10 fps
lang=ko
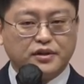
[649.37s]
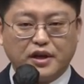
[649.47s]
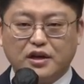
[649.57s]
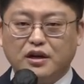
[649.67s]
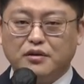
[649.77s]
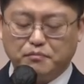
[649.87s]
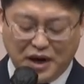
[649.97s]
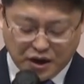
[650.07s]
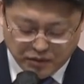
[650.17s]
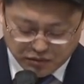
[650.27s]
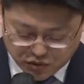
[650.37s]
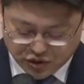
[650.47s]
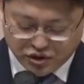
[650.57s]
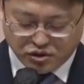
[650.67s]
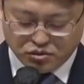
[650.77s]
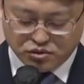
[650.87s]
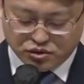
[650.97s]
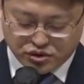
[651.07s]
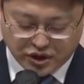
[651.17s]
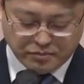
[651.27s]
내가 마음의 문을 열고
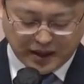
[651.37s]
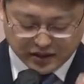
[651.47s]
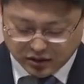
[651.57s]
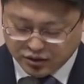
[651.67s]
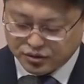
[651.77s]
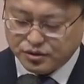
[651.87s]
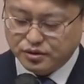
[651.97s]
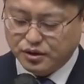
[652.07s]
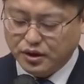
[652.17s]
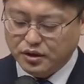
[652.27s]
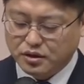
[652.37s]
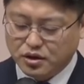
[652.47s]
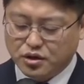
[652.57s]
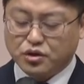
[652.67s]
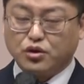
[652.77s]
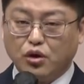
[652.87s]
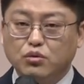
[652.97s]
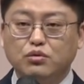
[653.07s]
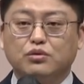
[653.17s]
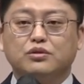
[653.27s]
그 죄를 받아들였을 때
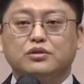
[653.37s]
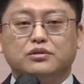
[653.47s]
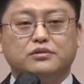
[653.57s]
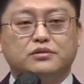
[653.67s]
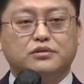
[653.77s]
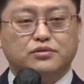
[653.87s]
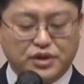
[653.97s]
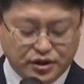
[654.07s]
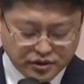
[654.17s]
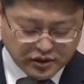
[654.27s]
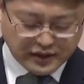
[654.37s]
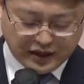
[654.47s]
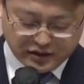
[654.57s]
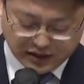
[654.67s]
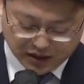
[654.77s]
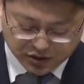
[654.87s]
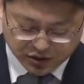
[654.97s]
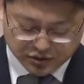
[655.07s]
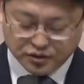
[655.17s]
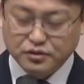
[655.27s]
결국 죄는 나를
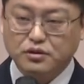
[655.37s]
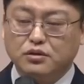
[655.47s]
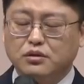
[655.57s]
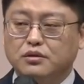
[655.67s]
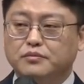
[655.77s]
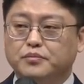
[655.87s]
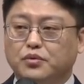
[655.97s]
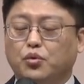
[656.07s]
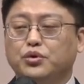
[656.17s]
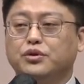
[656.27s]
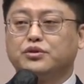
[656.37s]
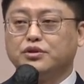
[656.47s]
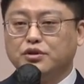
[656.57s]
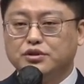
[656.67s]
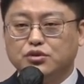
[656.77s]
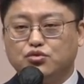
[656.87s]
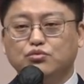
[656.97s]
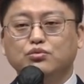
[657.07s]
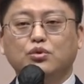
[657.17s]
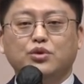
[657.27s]
다스려서 오히려 그것에
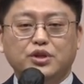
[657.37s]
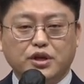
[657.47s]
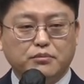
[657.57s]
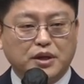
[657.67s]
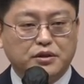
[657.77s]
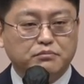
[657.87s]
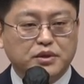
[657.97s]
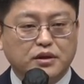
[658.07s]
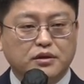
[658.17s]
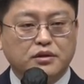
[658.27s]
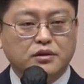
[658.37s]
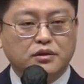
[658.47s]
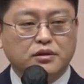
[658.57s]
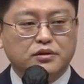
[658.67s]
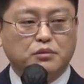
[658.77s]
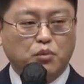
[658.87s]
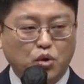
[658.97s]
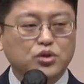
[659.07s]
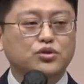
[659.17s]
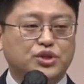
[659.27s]
중독이 되게 만듭니다. 그래서
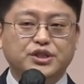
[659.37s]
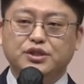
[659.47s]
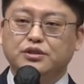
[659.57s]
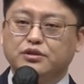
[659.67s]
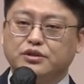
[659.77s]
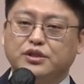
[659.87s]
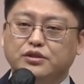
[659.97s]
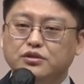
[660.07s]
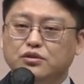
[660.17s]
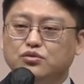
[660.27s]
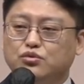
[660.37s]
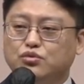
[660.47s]
모든 죄 짓는 것에는